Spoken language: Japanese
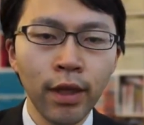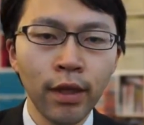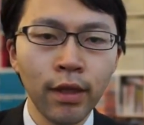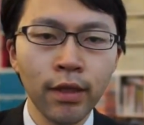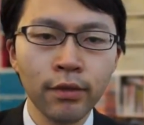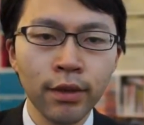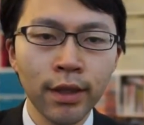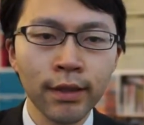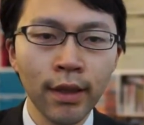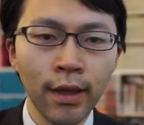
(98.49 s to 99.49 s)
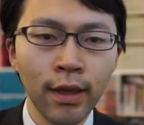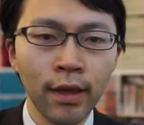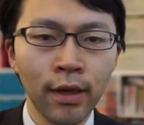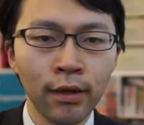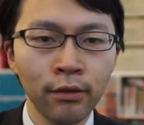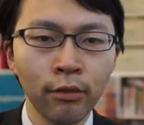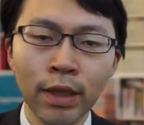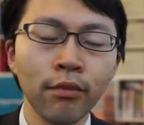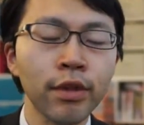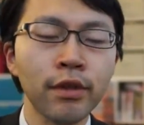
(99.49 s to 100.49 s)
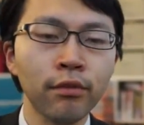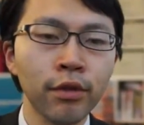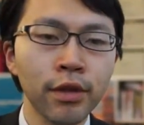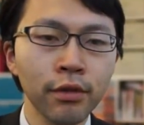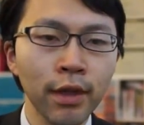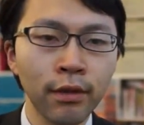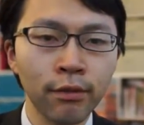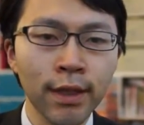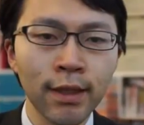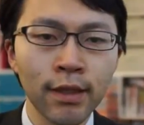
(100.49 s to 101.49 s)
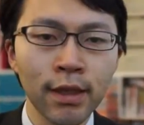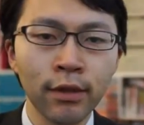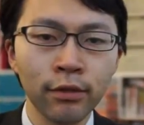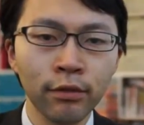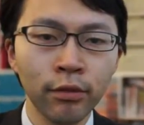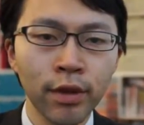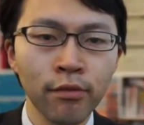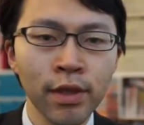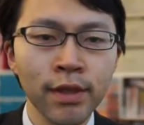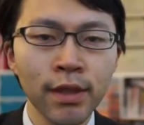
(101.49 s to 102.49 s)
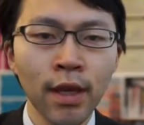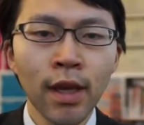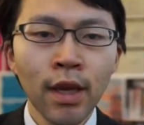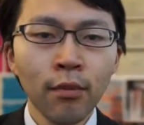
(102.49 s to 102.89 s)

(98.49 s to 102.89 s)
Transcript: えー、非常にですね、あのまあ気持ちの持ちようっていうのも全然違うと思いますし、